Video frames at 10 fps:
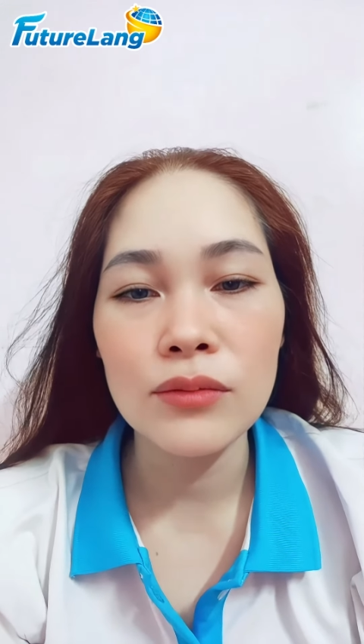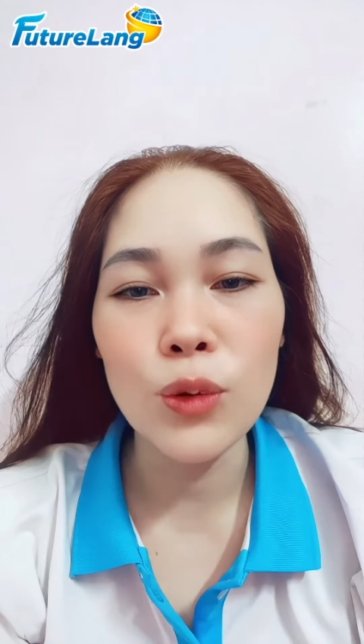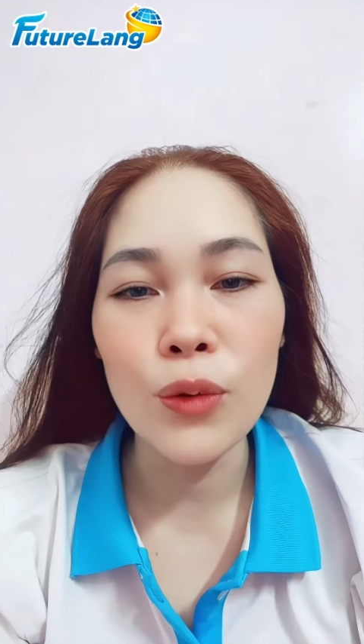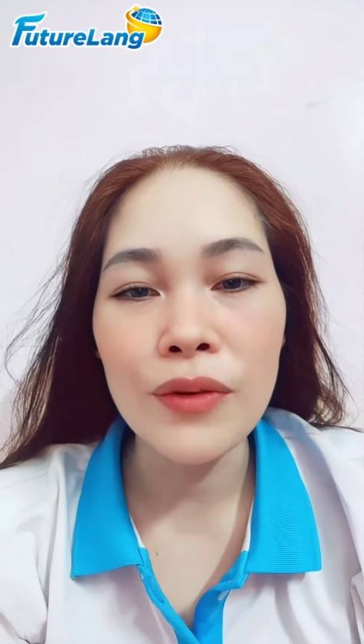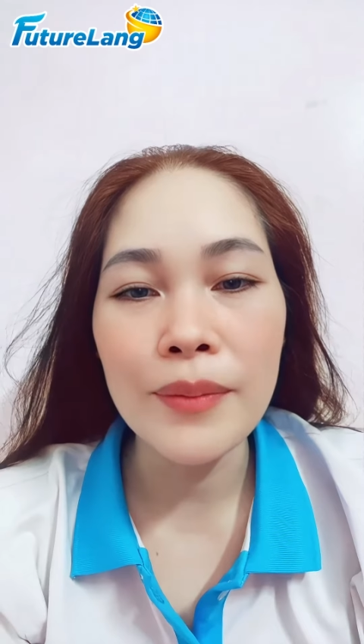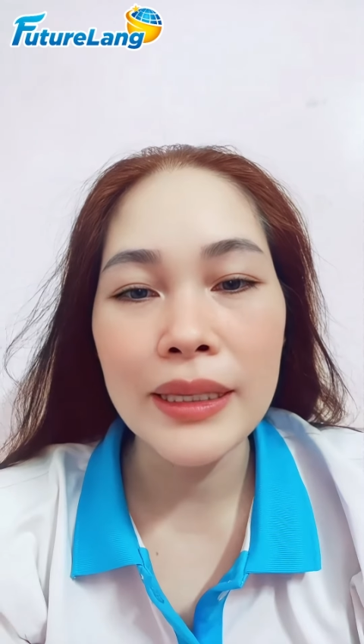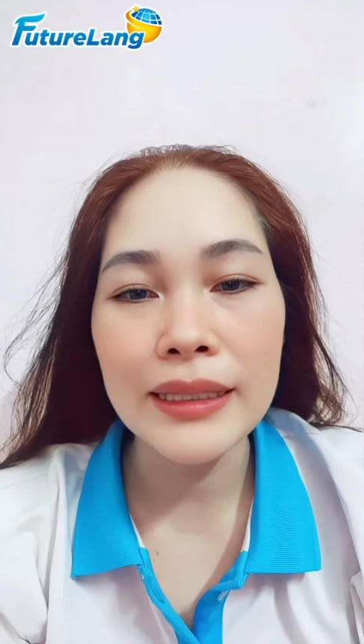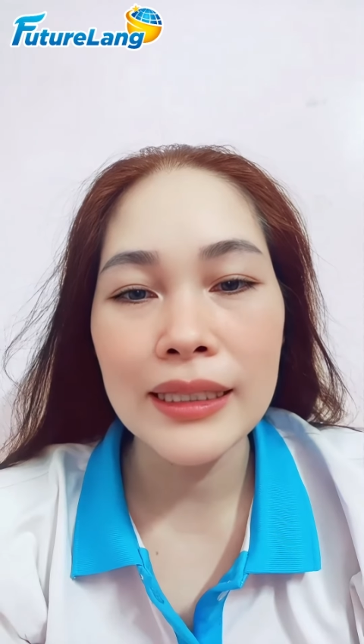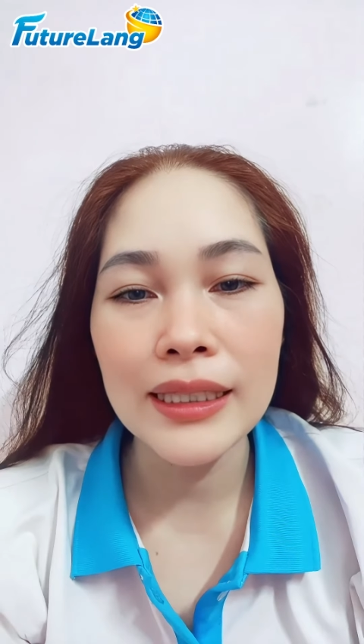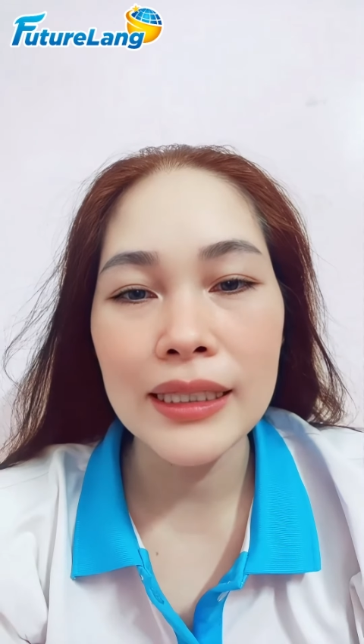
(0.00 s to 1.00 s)
Đối với
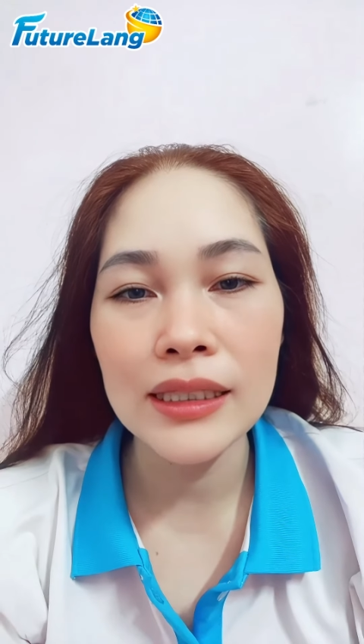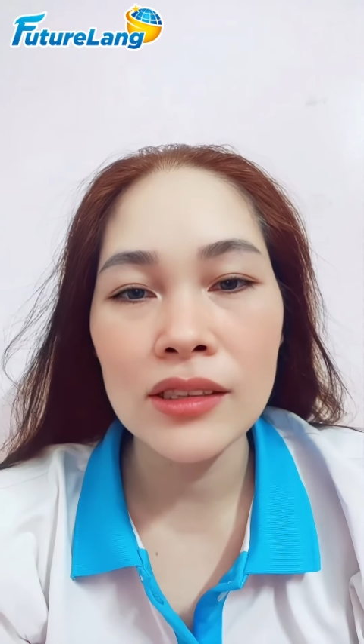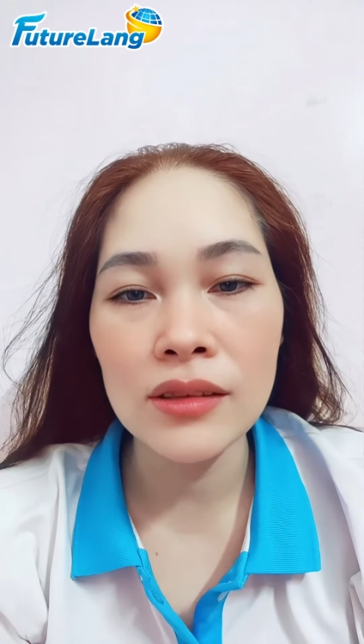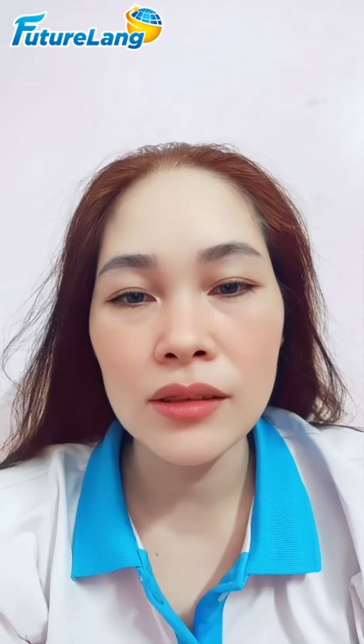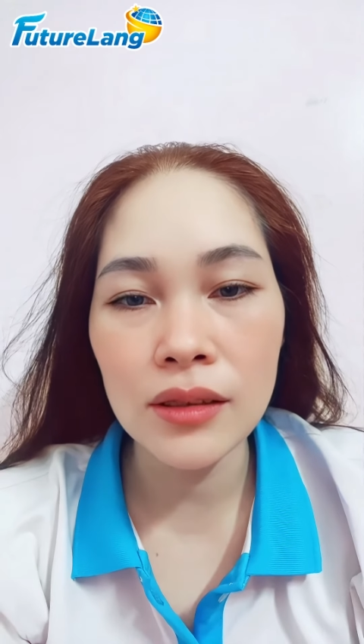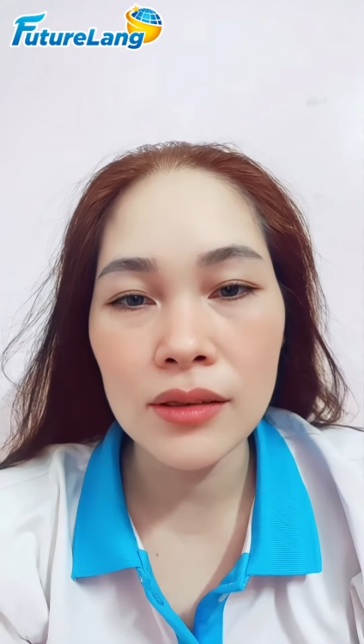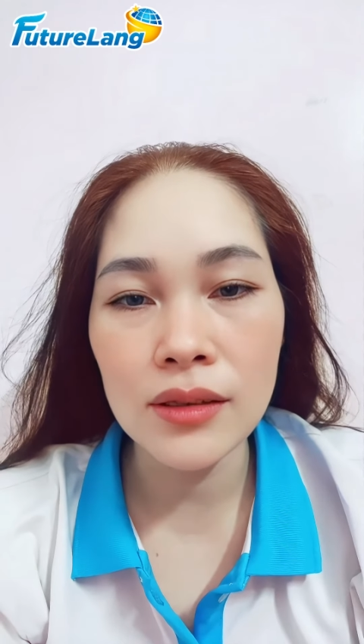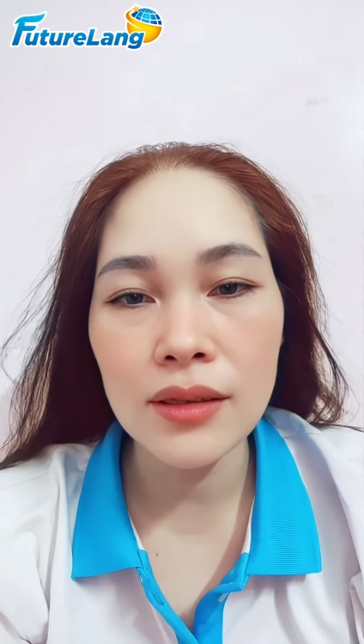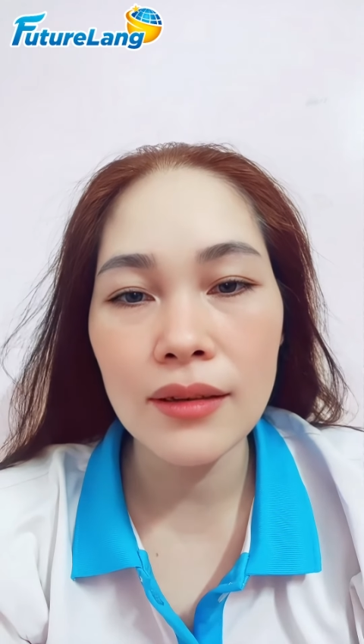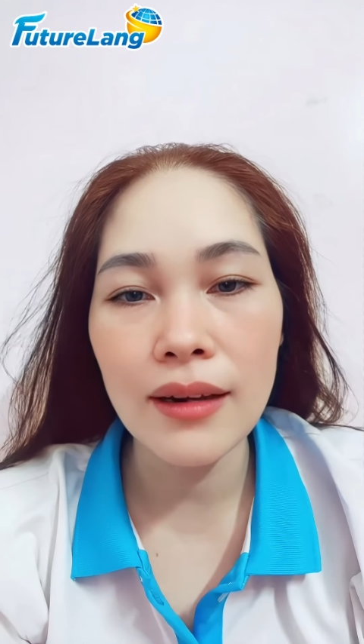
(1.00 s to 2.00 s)
mình thì thực
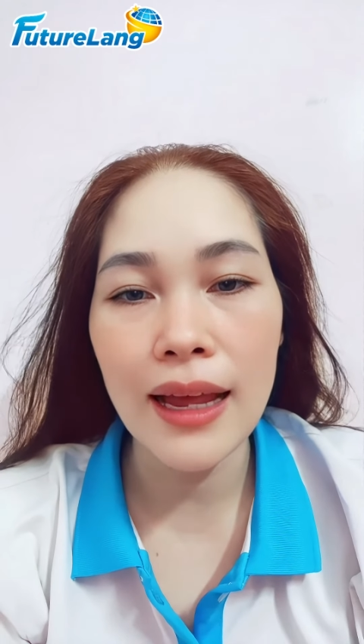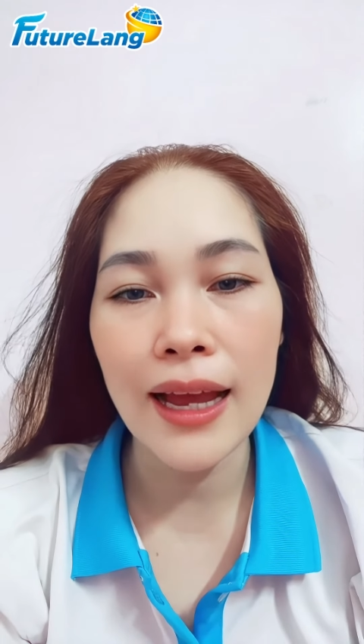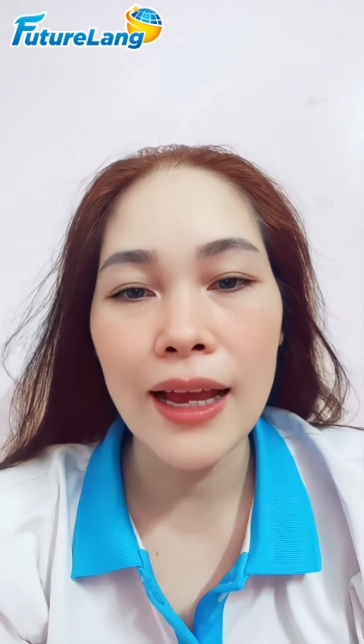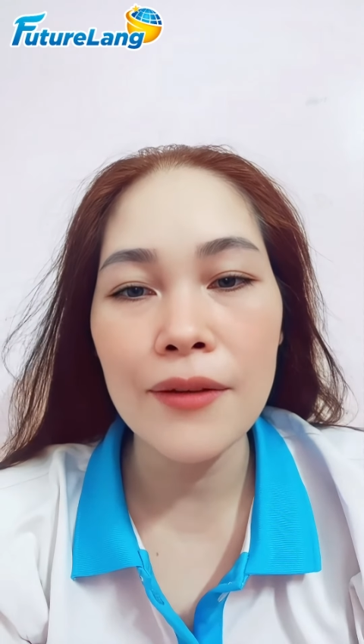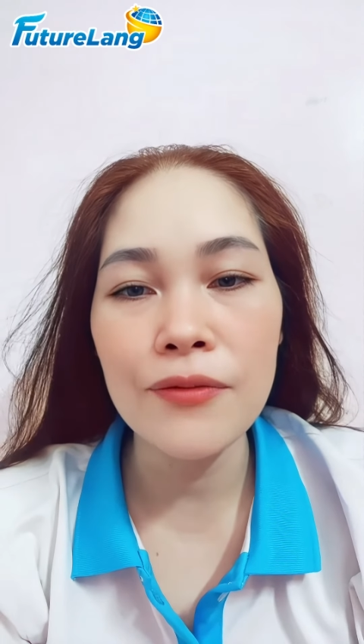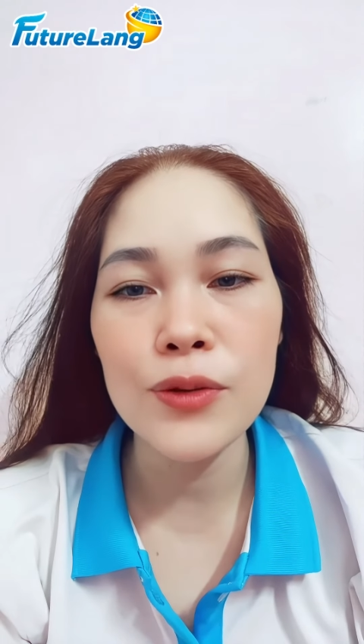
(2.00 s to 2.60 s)
sự là app